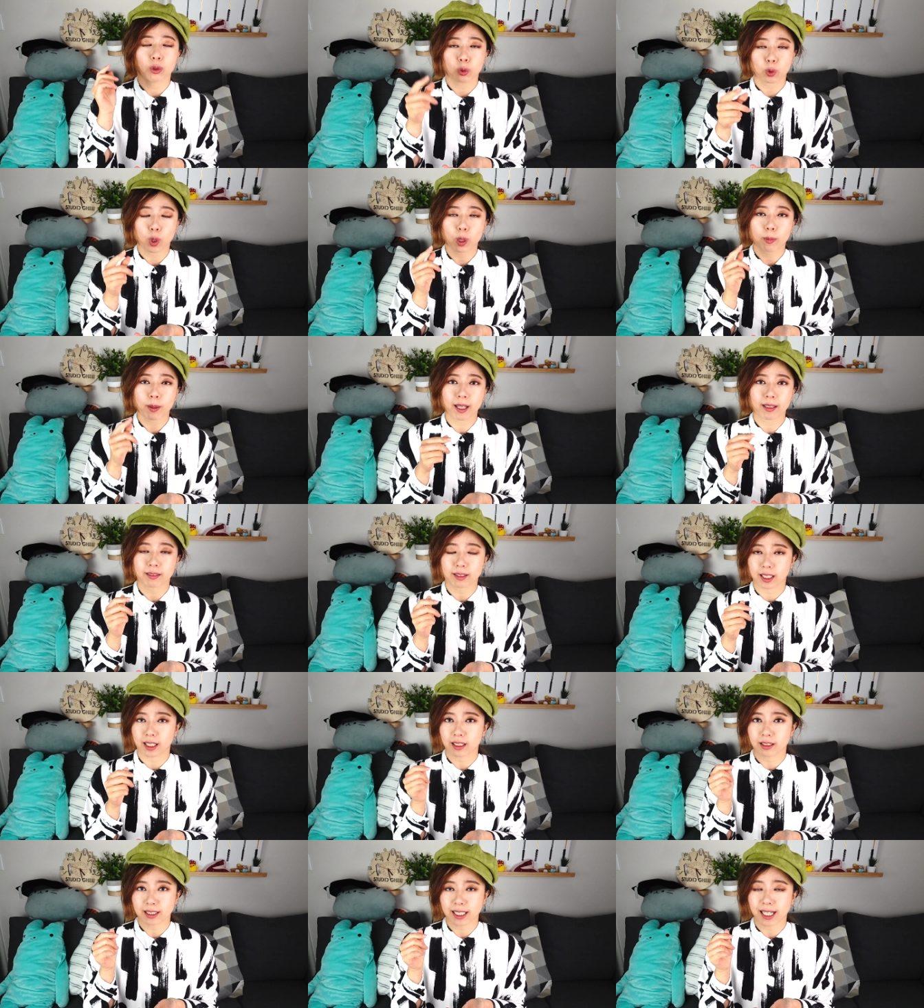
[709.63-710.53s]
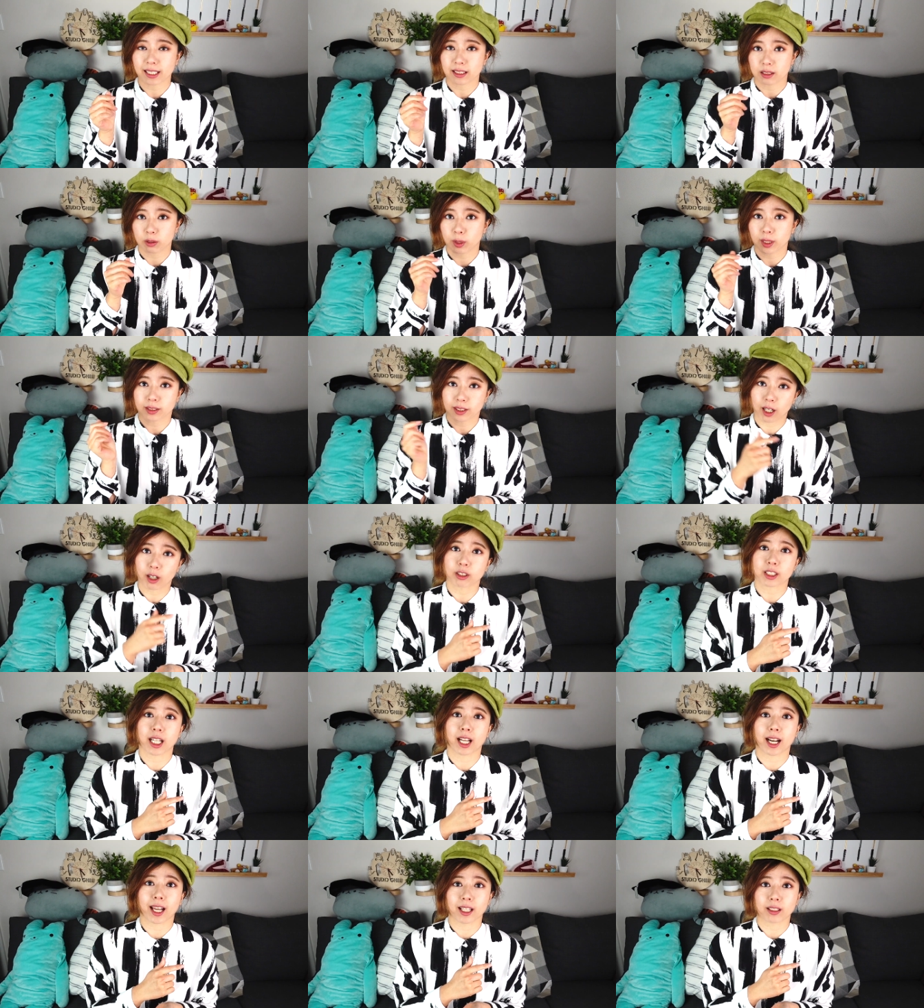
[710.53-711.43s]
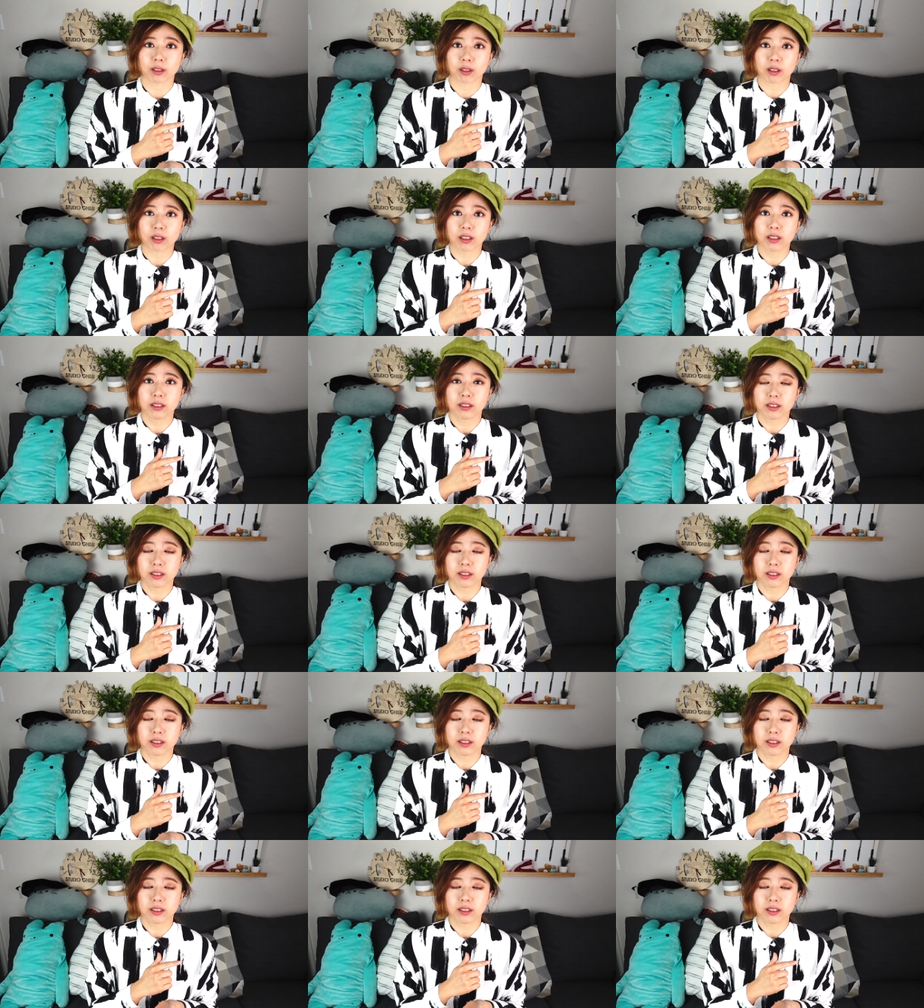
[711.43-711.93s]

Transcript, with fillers: 多半等一下是会掉下来的哦。